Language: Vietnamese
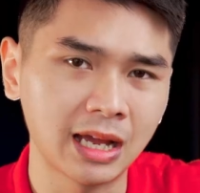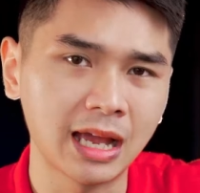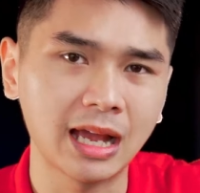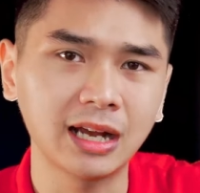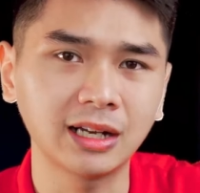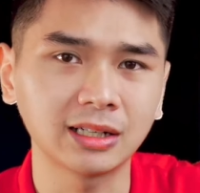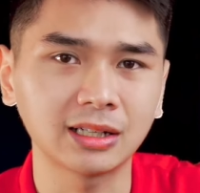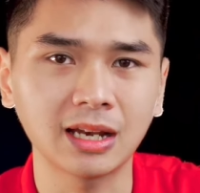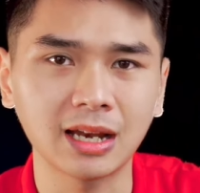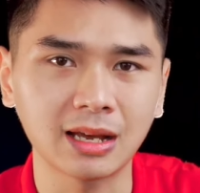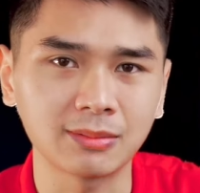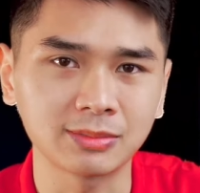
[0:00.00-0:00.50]
hãng
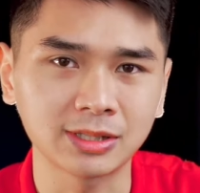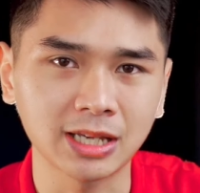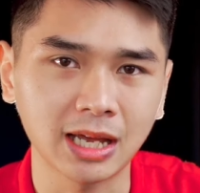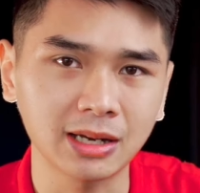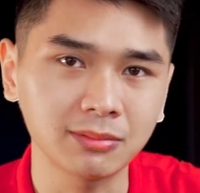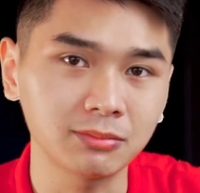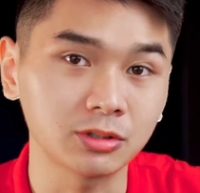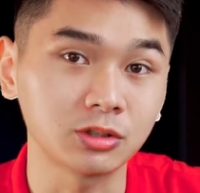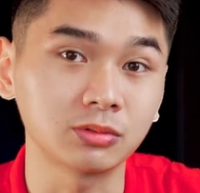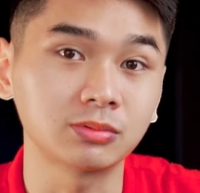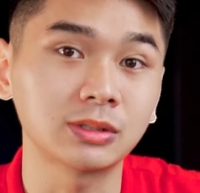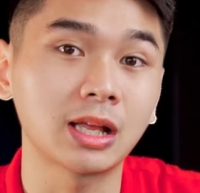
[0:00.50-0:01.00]
người ta làm
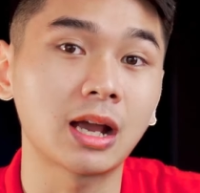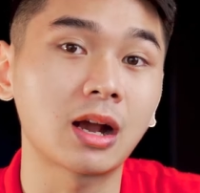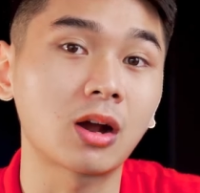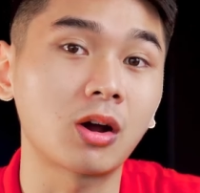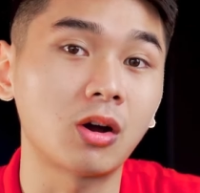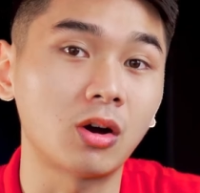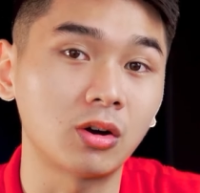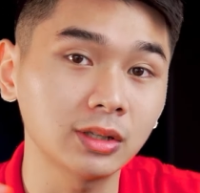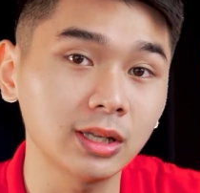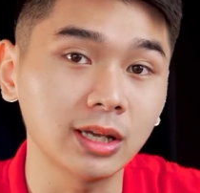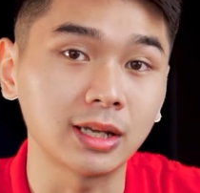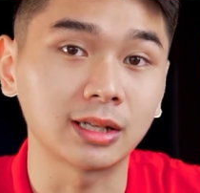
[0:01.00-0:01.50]
sẵn mà chúng ta
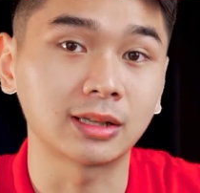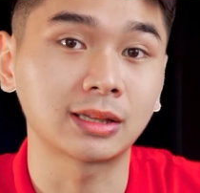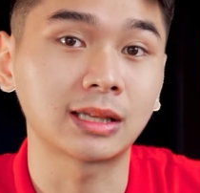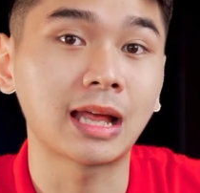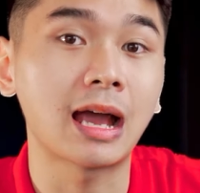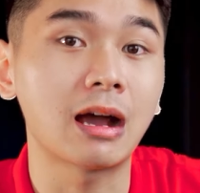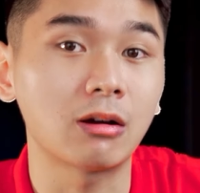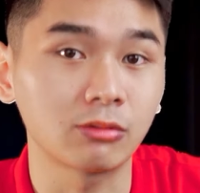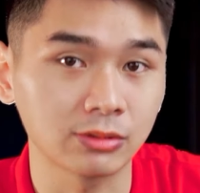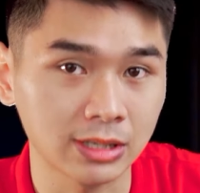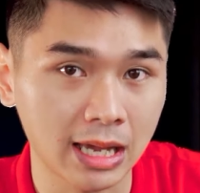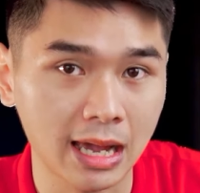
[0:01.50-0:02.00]
có thể
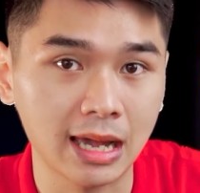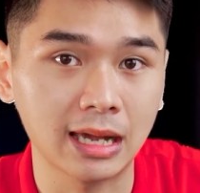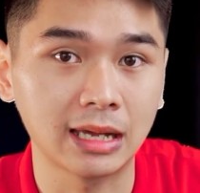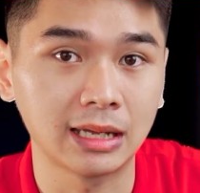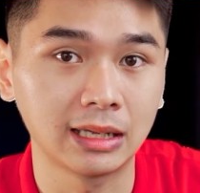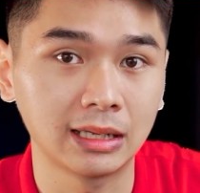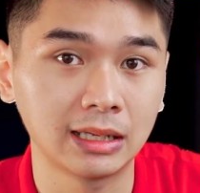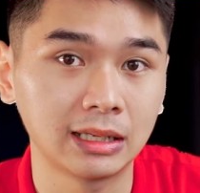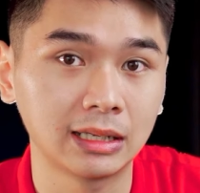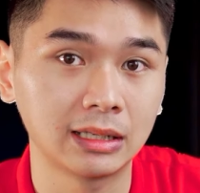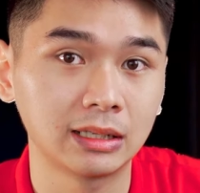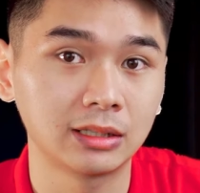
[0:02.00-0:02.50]
tạo ra
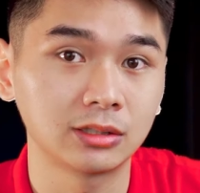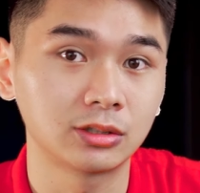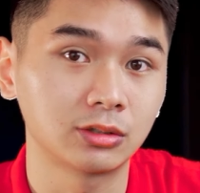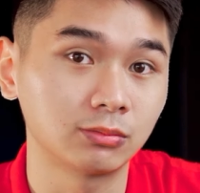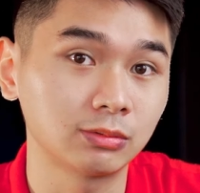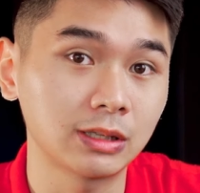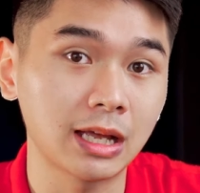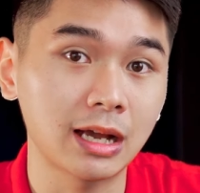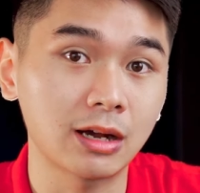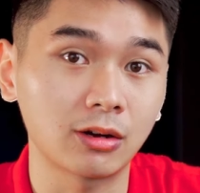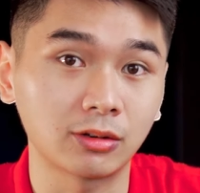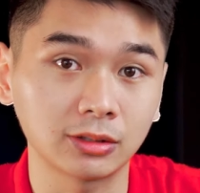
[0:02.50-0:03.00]

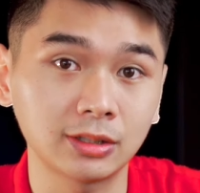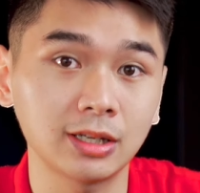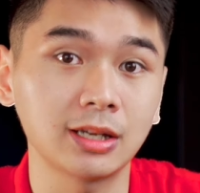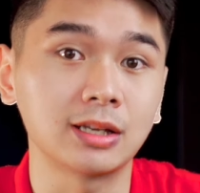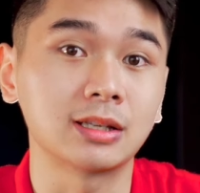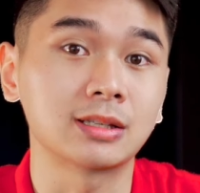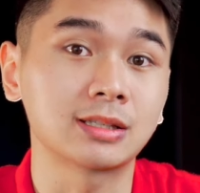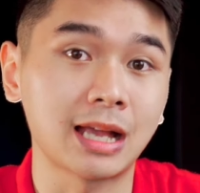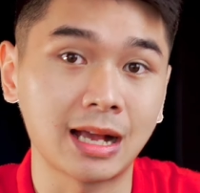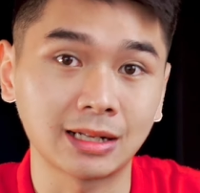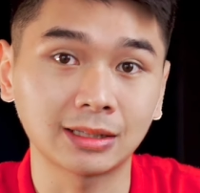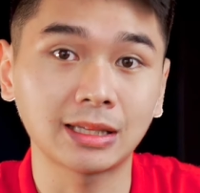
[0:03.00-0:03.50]
chúng ta có thể
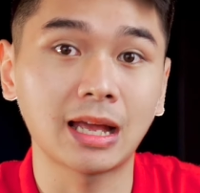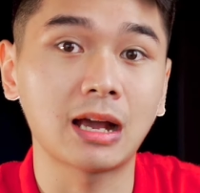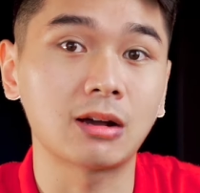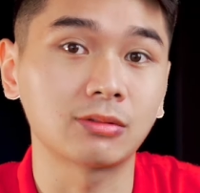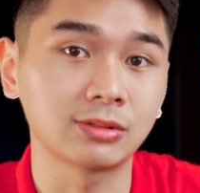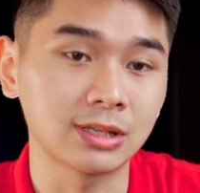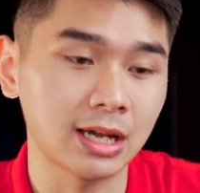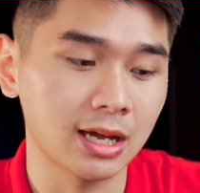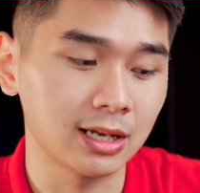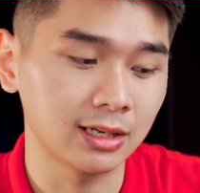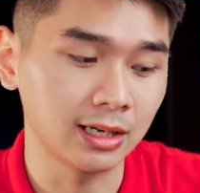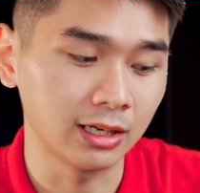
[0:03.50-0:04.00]
sáng
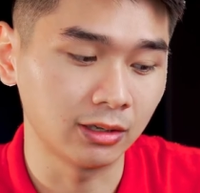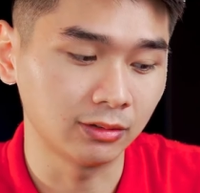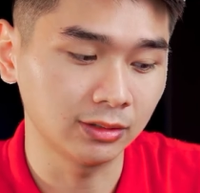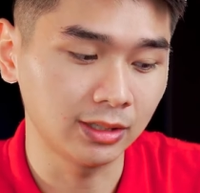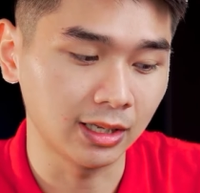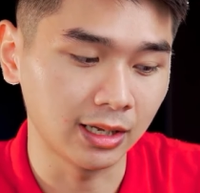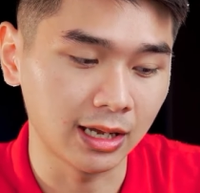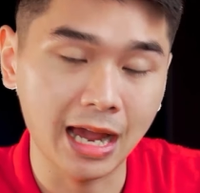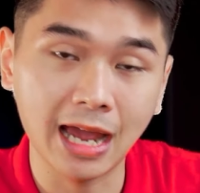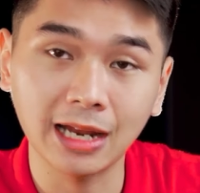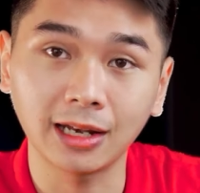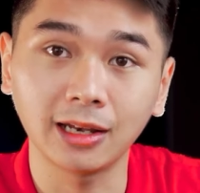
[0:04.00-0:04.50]
tạo ra để có
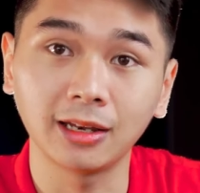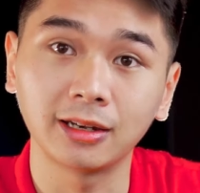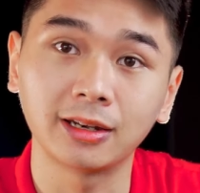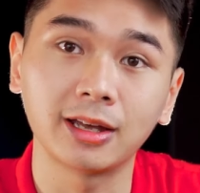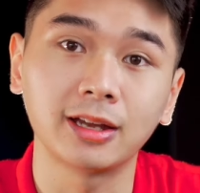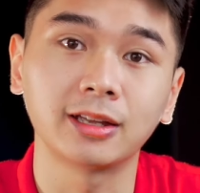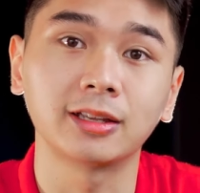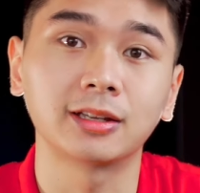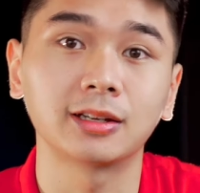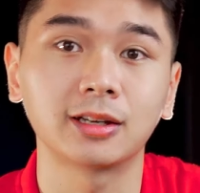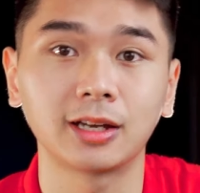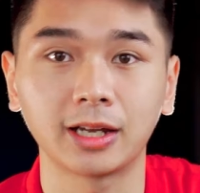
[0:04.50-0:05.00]
thể áp lên
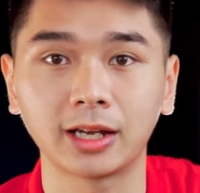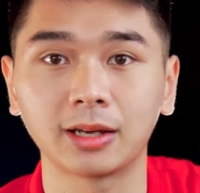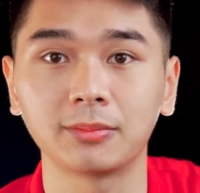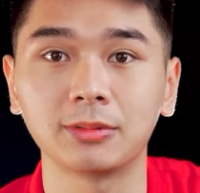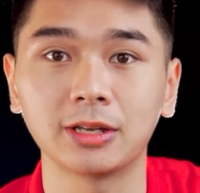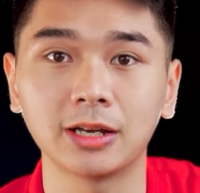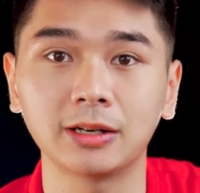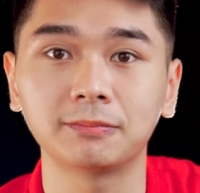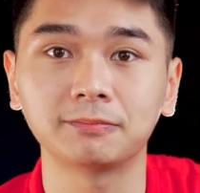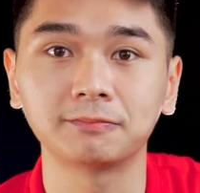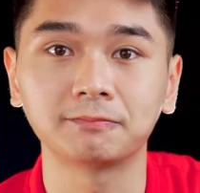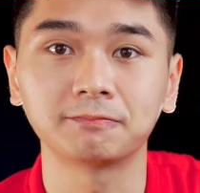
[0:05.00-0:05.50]
đây anh em
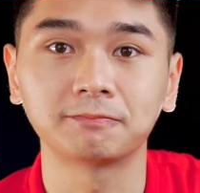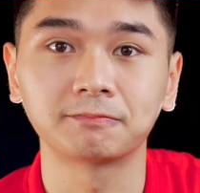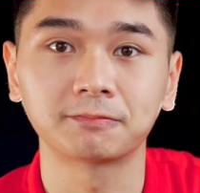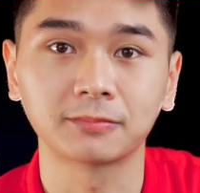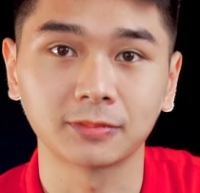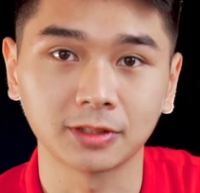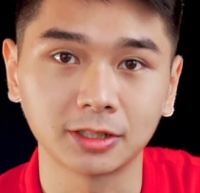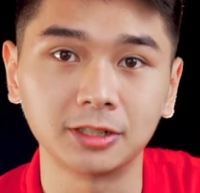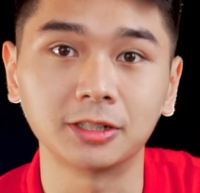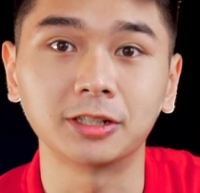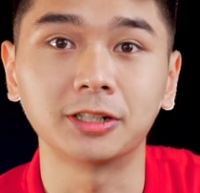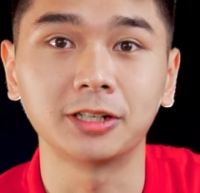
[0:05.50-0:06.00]
nhé
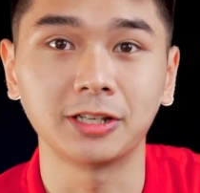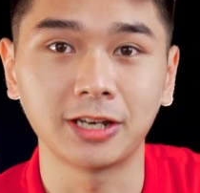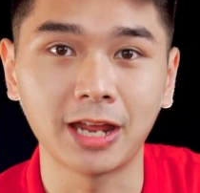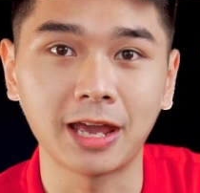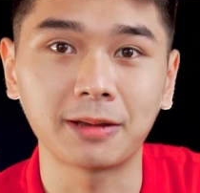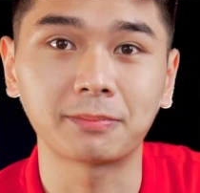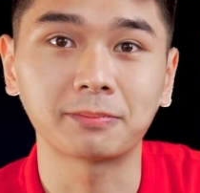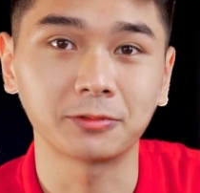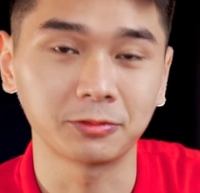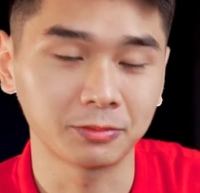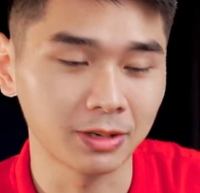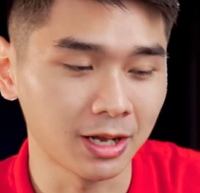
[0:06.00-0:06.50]
cực kỳ
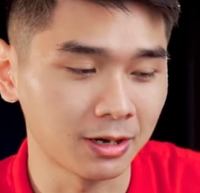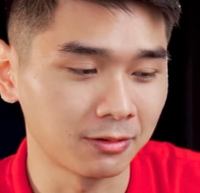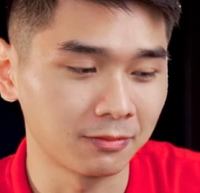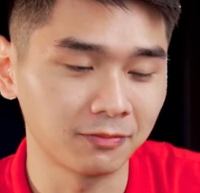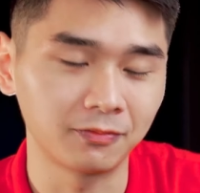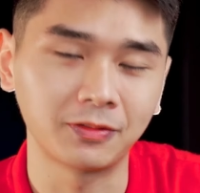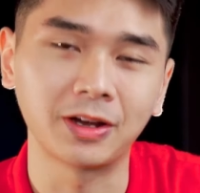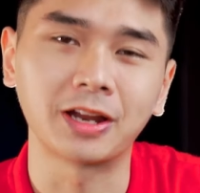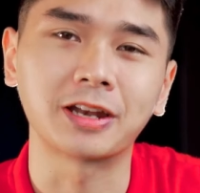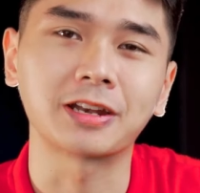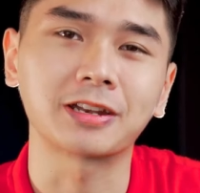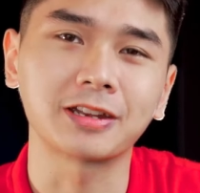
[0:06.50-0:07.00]
đẹp đúng nào
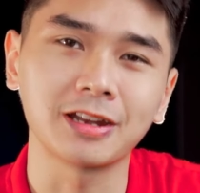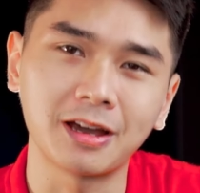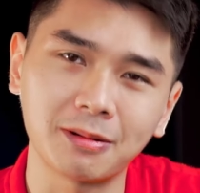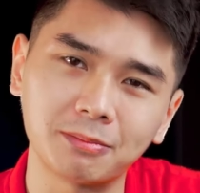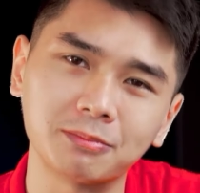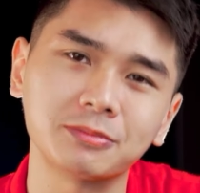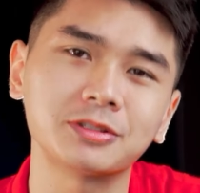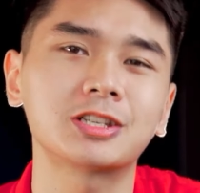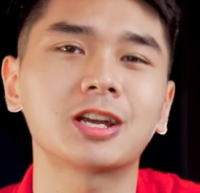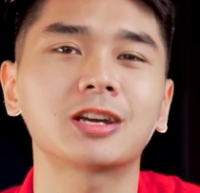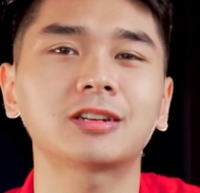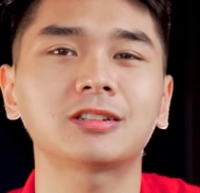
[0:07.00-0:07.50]
và đậm
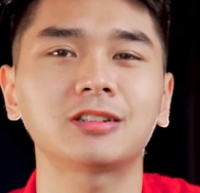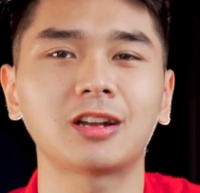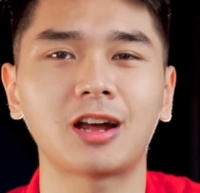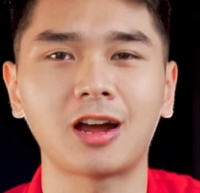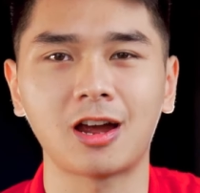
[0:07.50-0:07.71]
chất